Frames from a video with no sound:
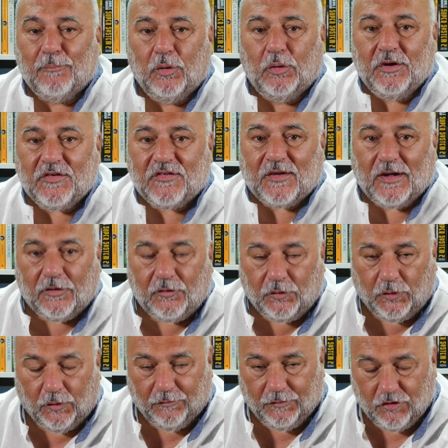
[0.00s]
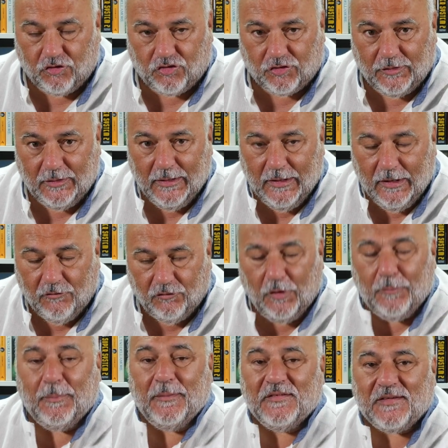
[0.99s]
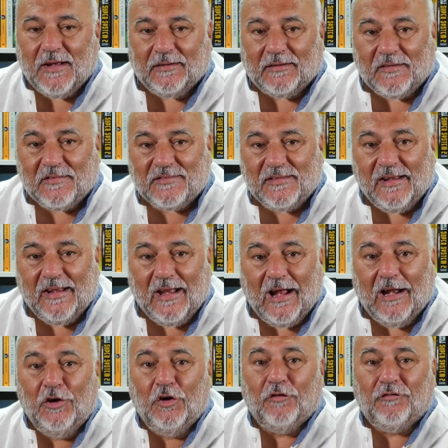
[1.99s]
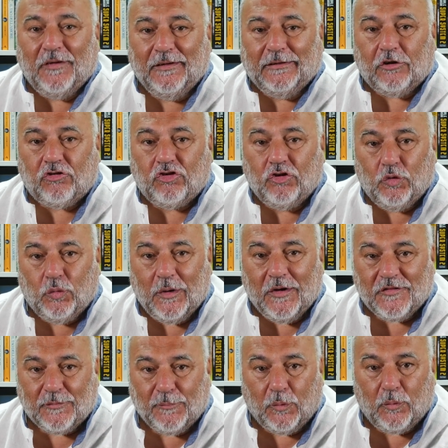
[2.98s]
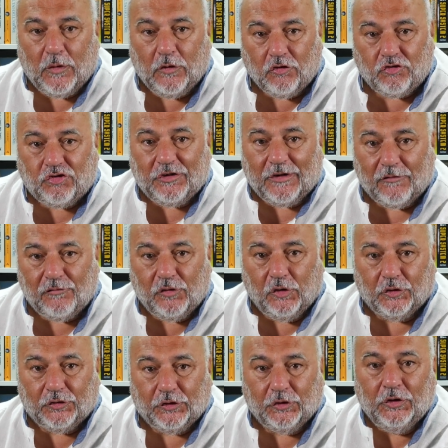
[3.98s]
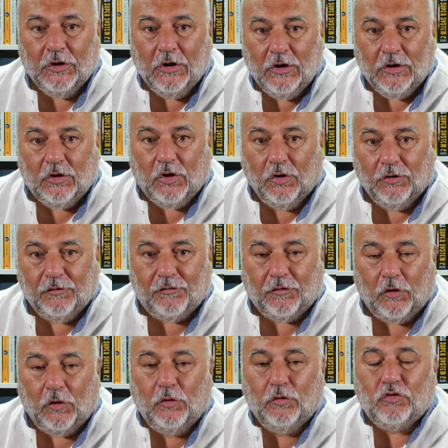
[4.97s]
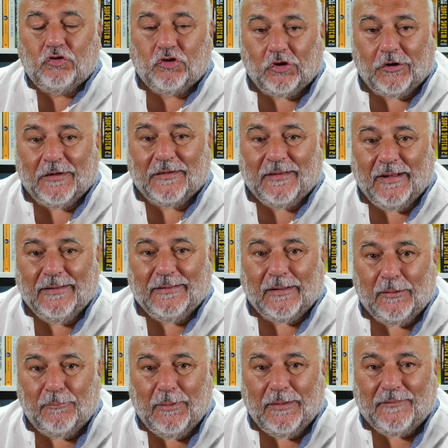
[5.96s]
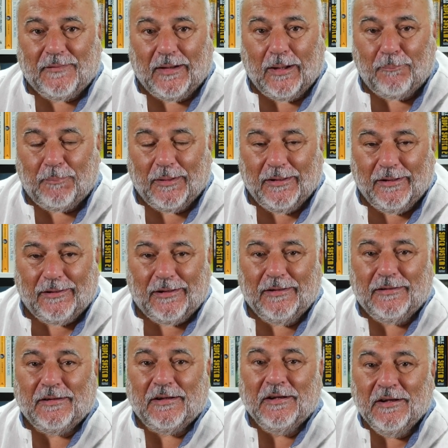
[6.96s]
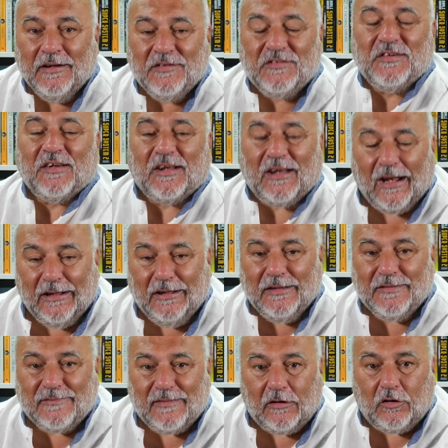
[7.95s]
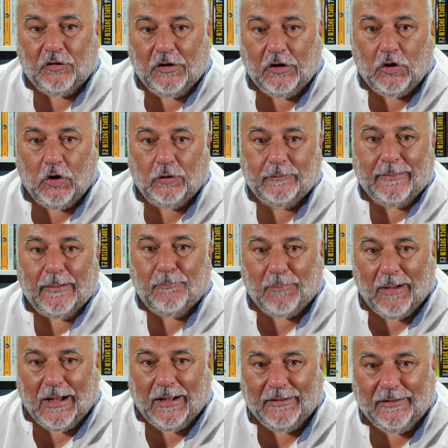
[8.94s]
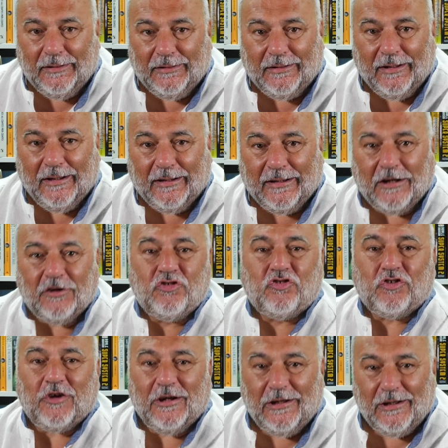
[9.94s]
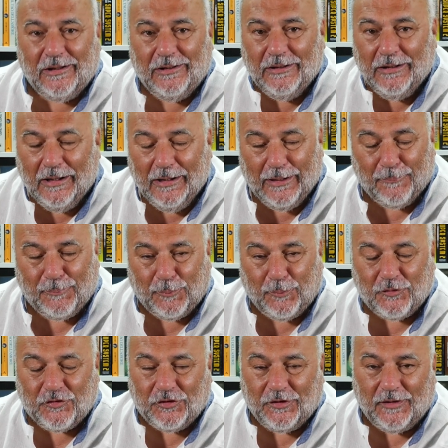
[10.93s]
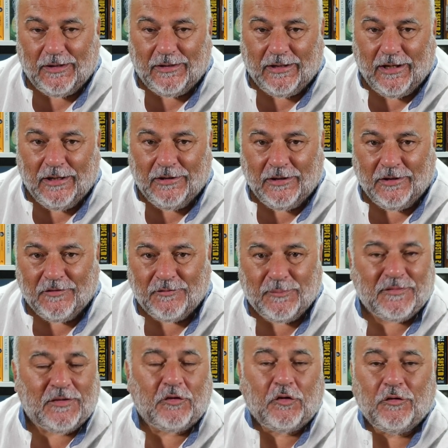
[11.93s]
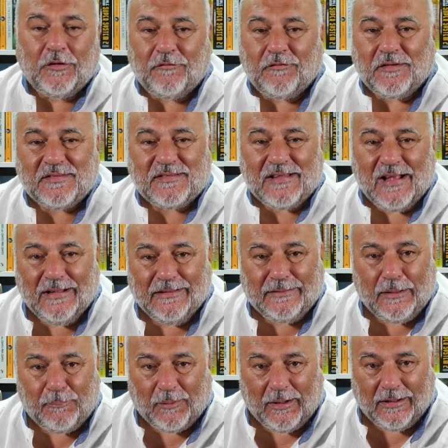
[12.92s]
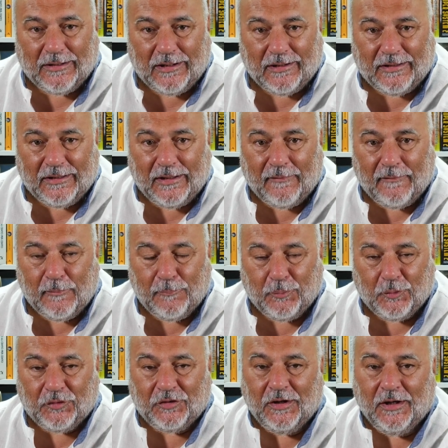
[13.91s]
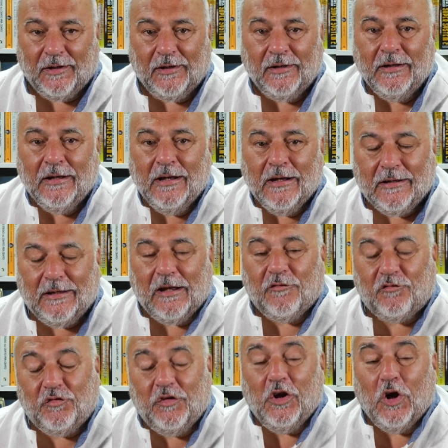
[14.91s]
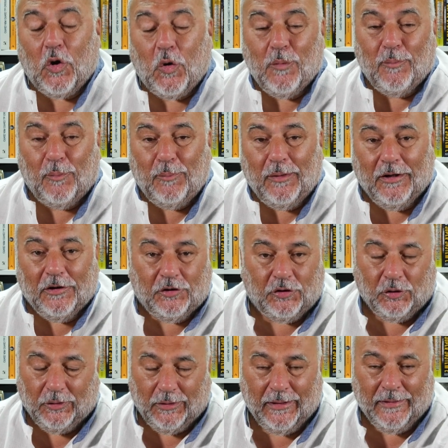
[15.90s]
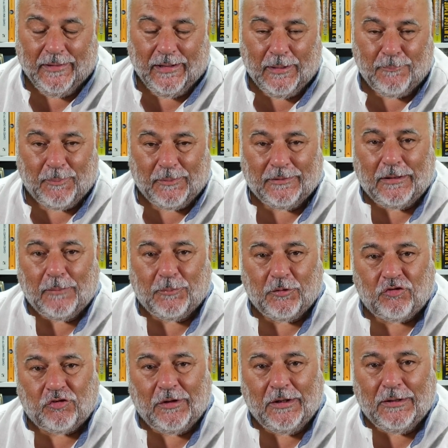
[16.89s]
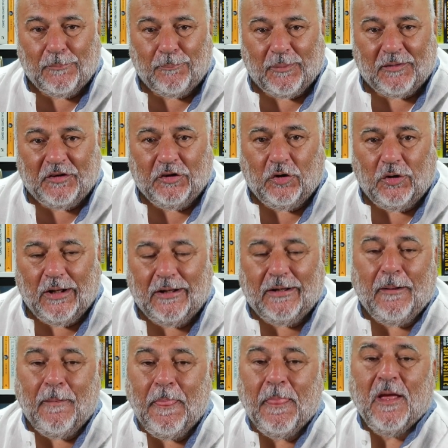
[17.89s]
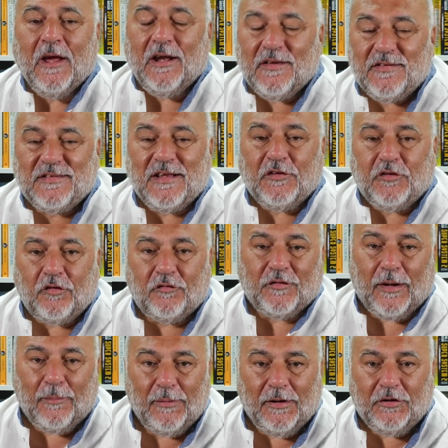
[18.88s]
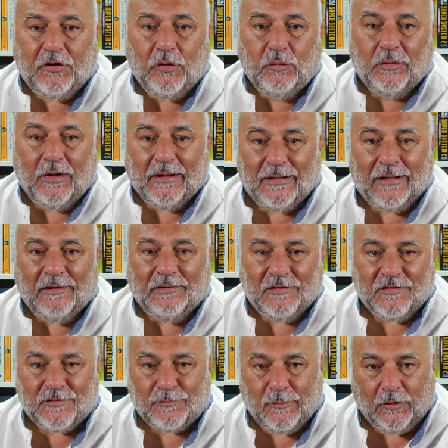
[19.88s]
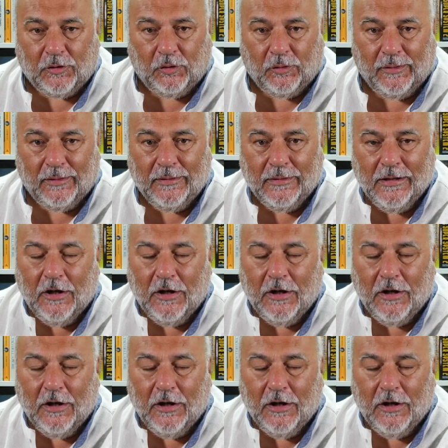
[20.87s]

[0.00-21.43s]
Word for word: Boris Radunovic. Voi pensate se al 95esimo quell'uscita a vuoto con Frolucio che tenta di mettere la palla in rete si realizza con il gol del Bari che cancella la promozione del Cagliari. Sarebbe stato devastante per la carriera del portiere che fino a quel momento e nelle partite precedenti in particolare era stato veramente un grandissimo eroe.